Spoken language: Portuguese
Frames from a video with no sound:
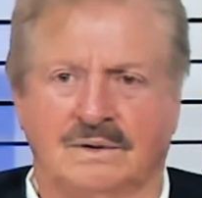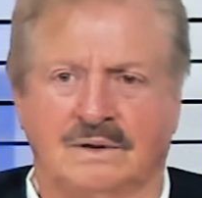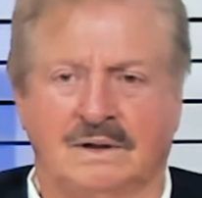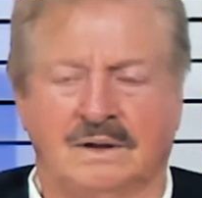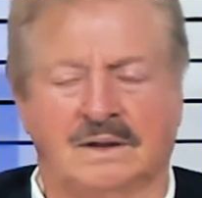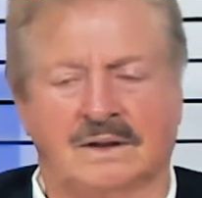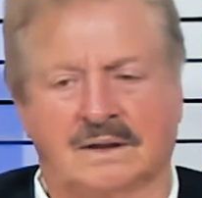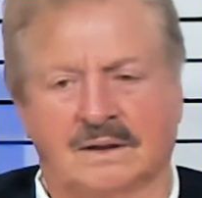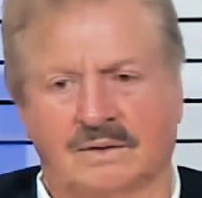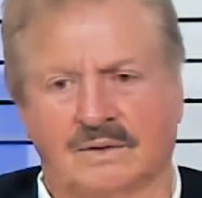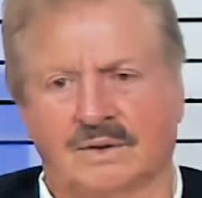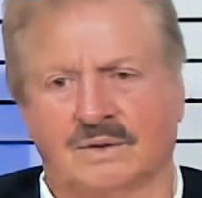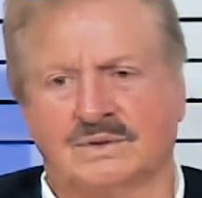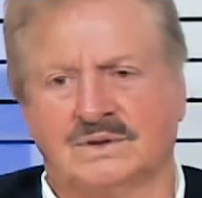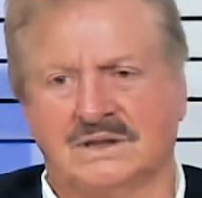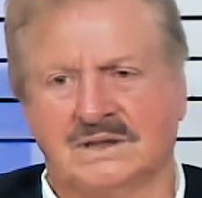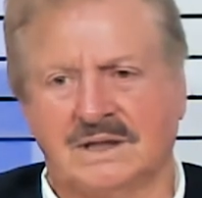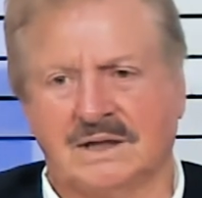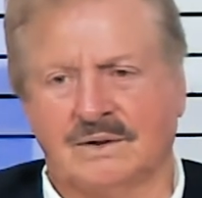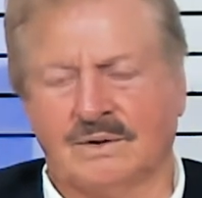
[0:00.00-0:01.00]
Então eu,
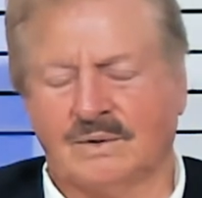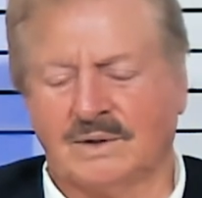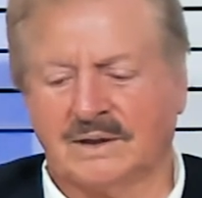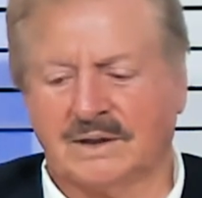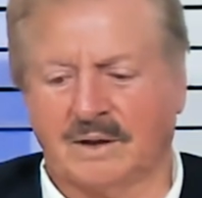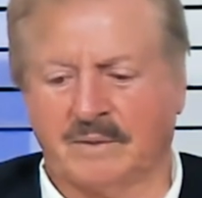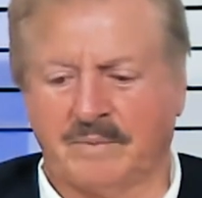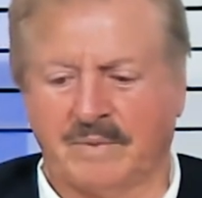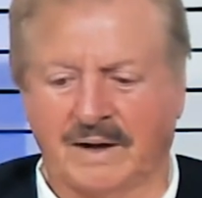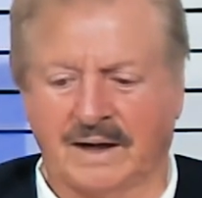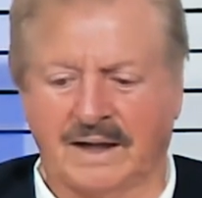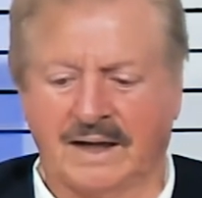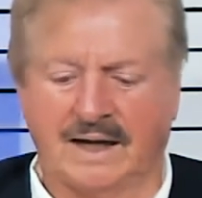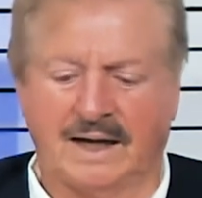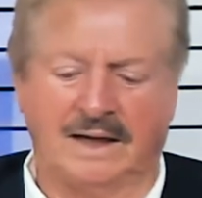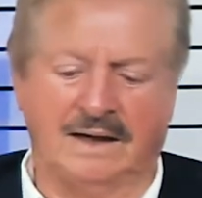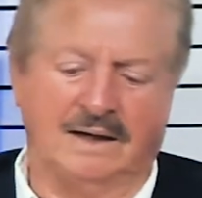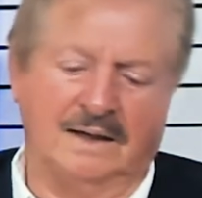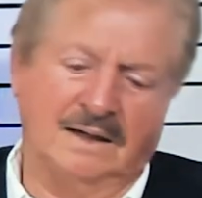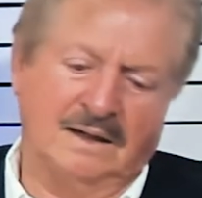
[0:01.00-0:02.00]
eu
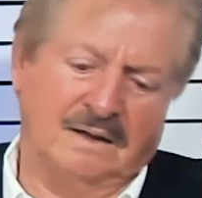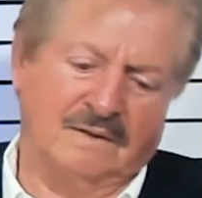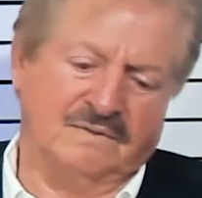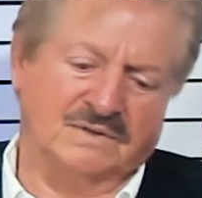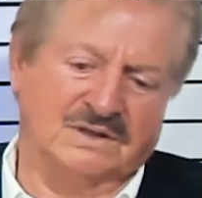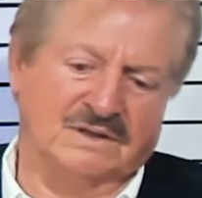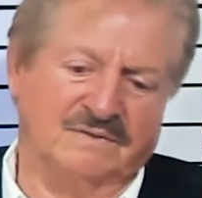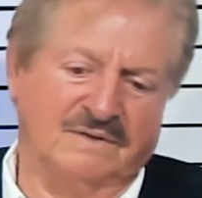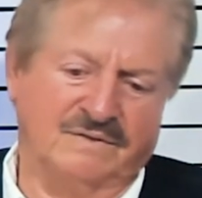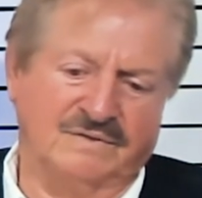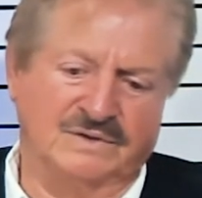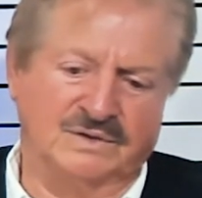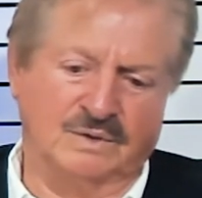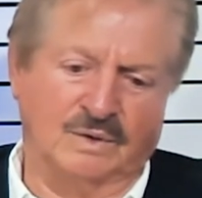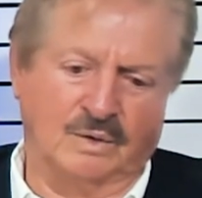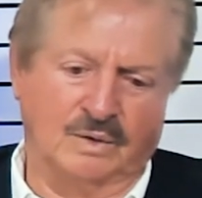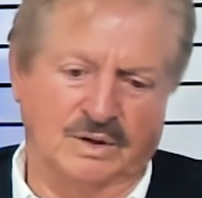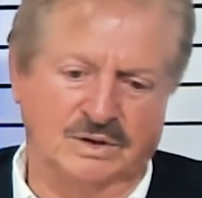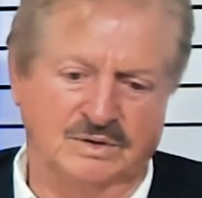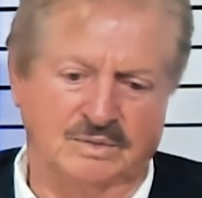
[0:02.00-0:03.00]
interpelei, não, você vai fazer um
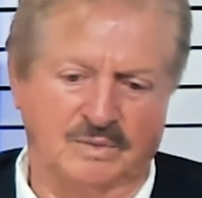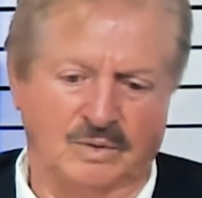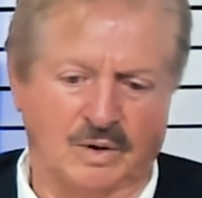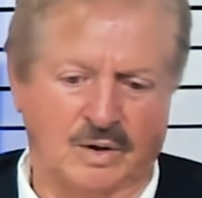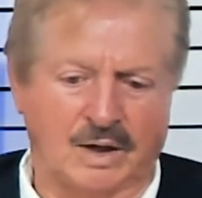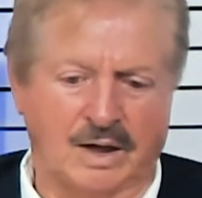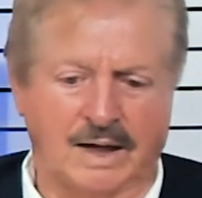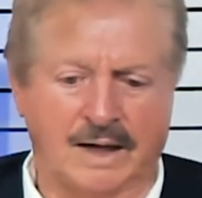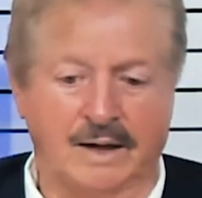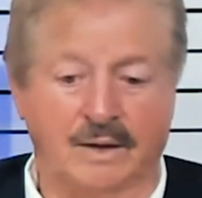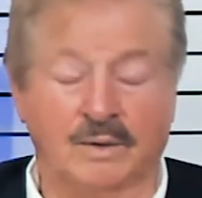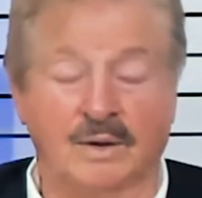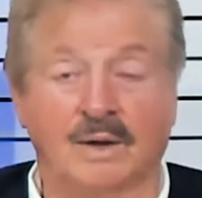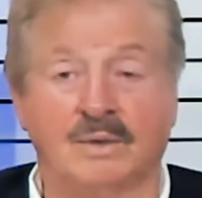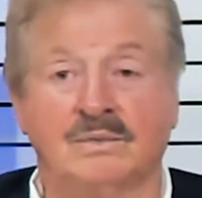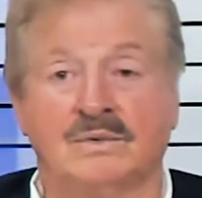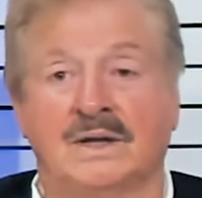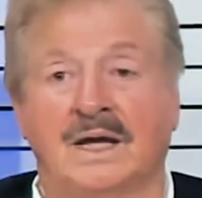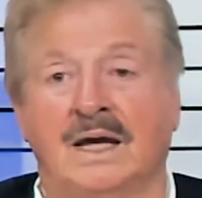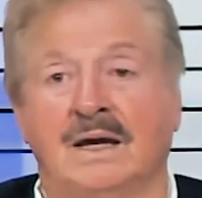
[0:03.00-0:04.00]
negócio melhor lá, eu
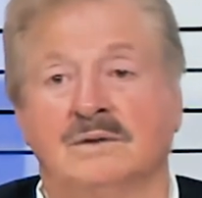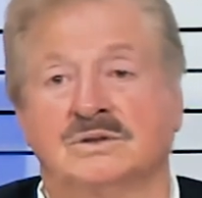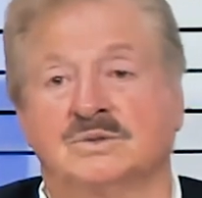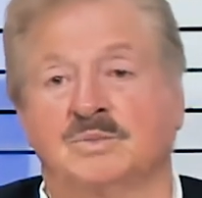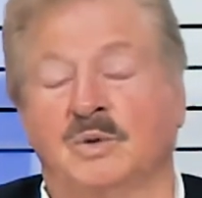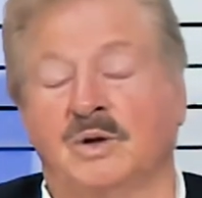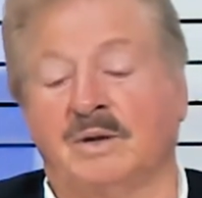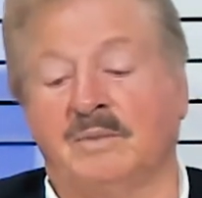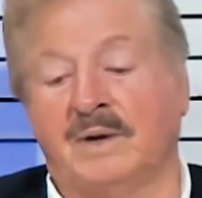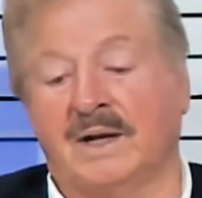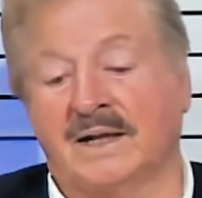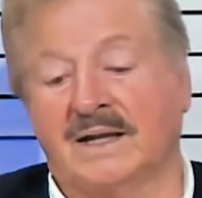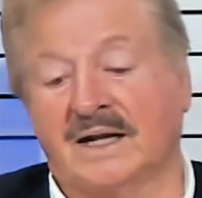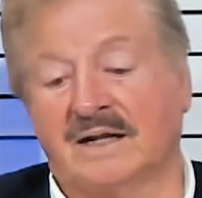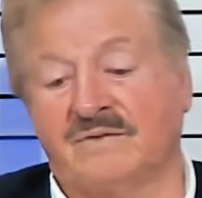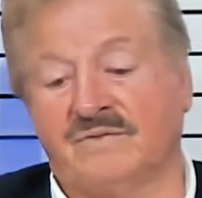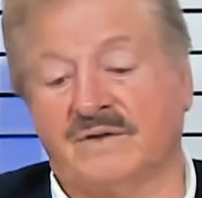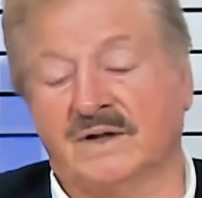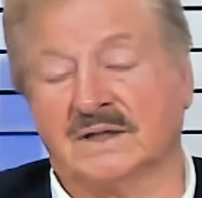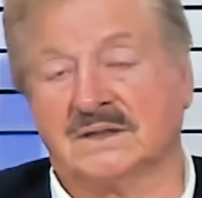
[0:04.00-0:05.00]
não tenho
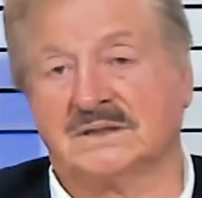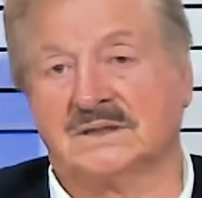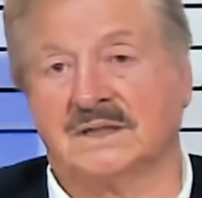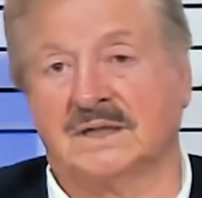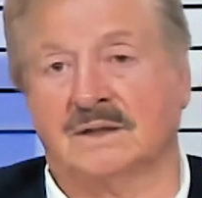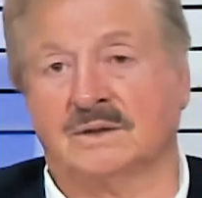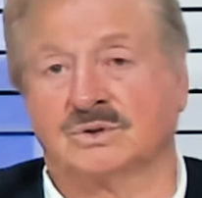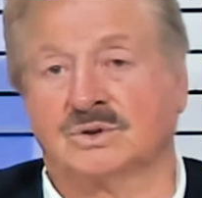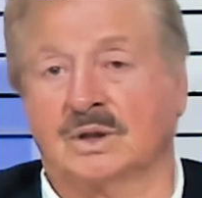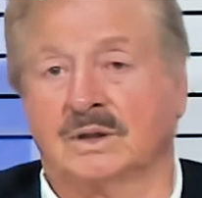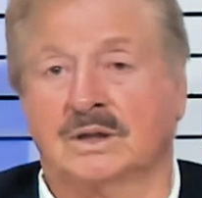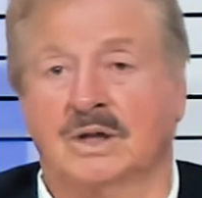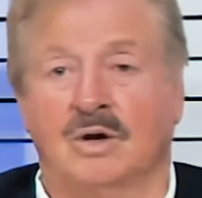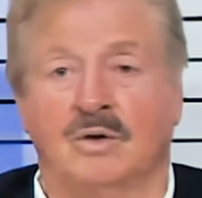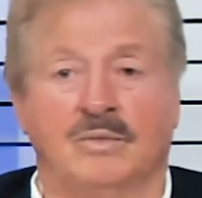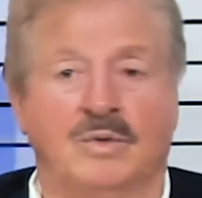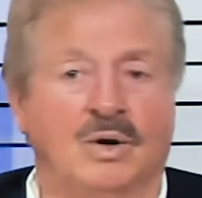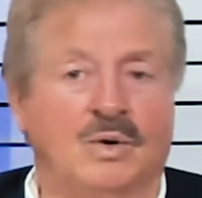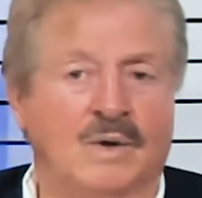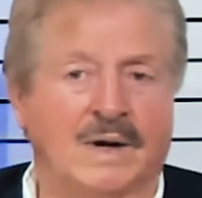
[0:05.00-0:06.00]
disponibilidade financeira, eu só tenho
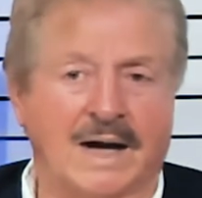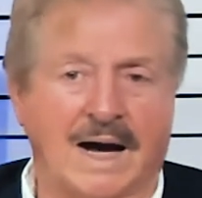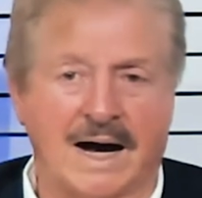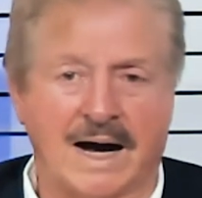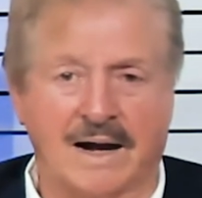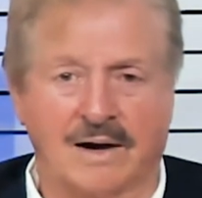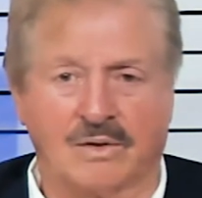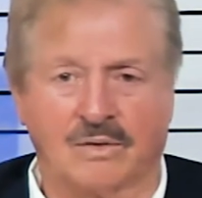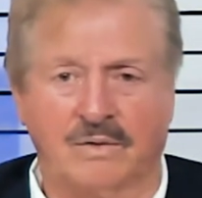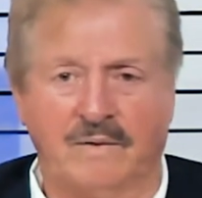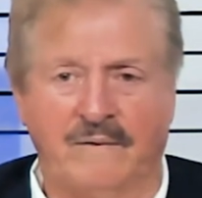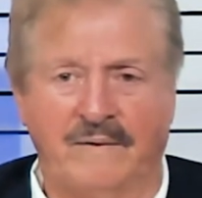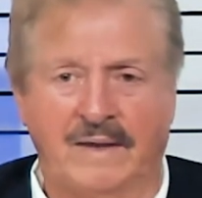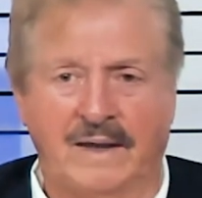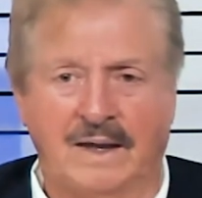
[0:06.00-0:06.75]
o meu carro